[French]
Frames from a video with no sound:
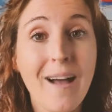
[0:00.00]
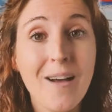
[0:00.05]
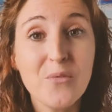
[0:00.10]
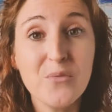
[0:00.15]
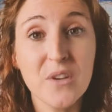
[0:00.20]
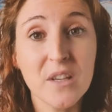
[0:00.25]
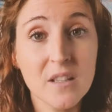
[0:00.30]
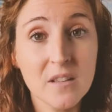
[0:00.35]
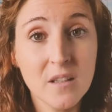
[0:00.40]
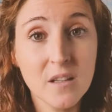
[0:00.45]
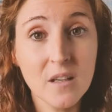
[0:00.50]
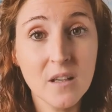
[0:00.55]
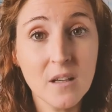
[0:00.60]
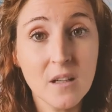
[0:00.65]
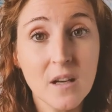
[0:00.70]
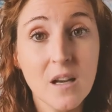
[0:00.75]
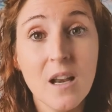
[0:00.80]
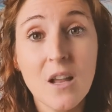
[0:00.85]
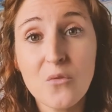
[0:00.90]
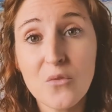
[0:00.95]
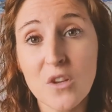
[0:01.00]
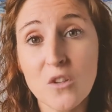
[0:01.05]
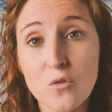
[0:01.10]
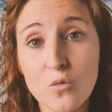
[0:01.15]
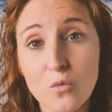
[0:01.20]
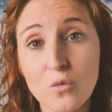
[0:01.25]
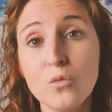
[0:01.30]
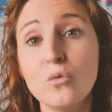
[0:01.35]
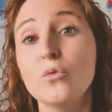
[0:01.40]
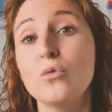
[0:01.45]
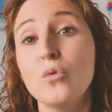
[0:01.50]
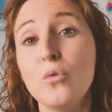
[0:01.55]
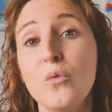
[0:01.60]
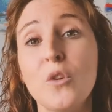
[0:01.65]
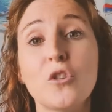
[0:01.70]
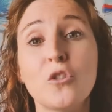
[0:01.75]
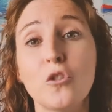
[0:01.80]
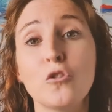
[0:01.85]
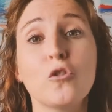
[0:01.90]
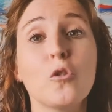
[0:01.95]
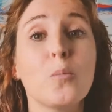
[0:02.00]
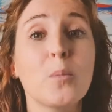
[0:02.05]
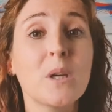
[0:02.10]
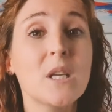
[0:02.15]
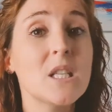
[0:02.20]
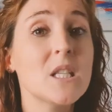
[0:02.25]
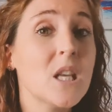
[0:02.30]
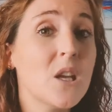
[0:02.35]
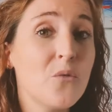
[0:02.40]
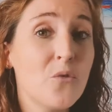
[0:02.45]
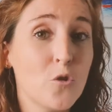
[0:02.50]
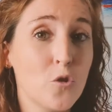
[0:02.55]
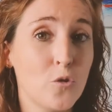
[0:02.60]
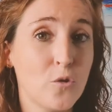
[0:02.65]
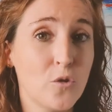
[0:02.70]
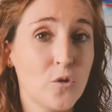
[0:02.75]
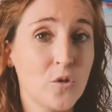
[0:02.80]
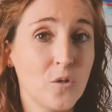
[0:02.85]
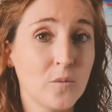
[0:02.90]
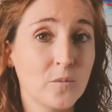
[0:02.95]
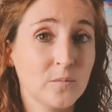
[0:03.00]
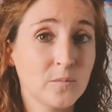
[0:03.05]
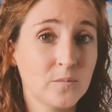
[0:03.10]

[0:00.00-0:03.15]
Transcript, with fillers: affecter la façon dont votre entreprise évolue.